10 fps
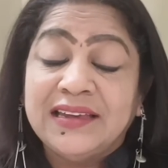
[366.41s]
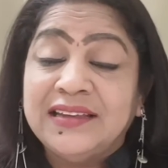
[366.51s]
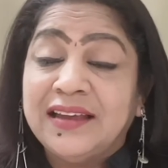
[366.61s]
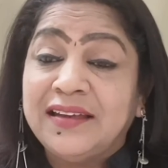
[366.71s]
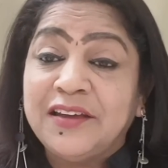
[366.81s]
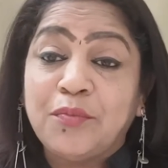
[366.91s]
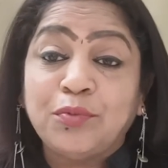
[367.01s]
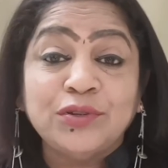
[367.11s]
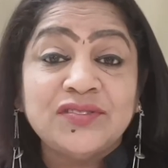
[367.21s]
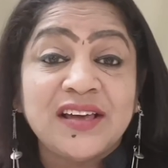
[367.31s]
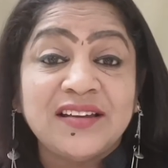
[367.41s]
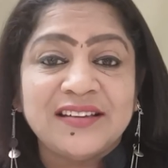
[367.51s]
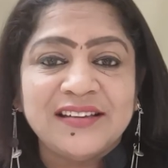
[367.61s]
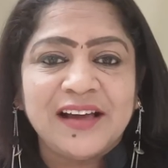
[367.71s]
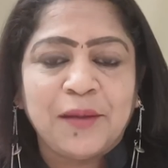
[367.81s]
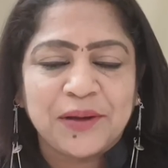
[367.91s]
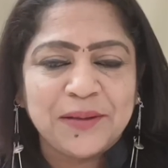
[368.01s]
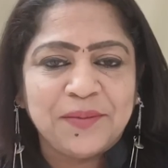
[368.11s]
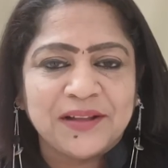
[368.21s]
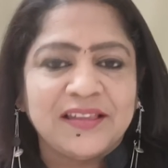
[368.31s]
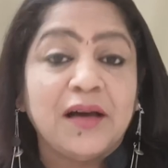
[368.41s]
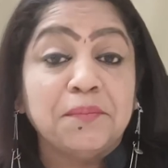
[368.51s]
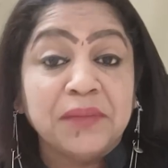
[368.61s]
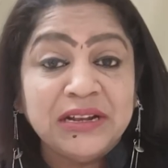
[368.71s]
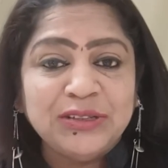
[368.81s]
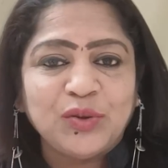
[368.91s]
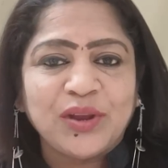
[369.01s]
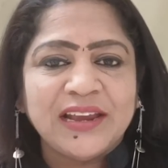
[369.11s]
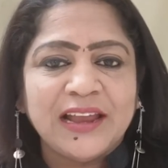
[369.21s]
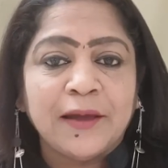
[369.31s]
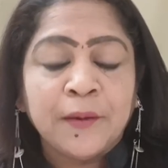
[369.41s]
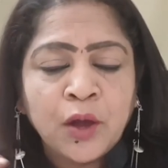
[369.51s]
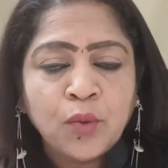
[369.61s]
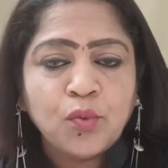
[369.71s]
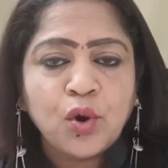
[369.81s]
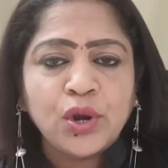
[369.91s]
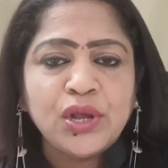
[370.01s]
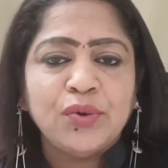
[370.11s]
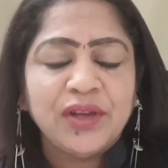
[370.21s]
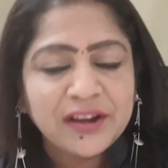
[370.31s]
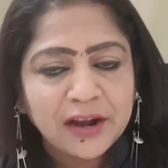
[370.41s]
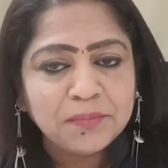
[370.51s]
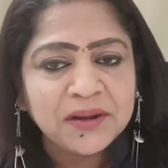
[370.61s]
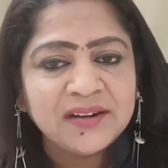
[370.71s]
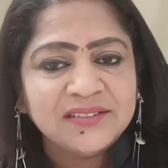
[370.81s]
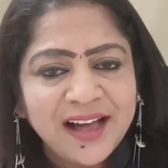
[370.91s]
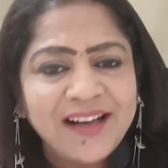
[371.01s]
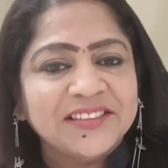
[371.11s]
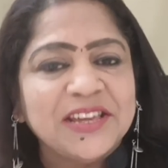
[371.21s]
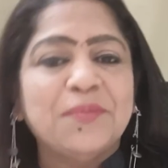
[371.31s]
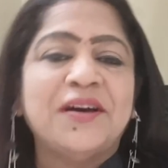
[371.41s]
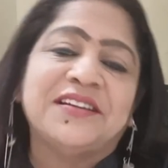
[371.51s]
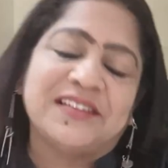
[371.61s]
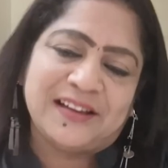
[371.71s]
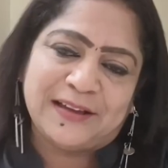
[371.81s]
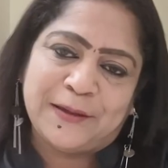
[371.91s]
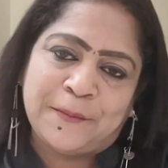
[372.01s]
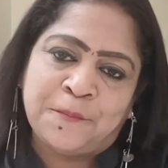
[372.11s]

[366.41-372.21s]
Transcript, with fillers: இது என்னையா புதுசாக இருக்கு அப்படின்னு பார்த்தா மின்துறையில் மோடியுடைய நண்பர்கள் தான் அதிகமாக இருக்கிறாங்க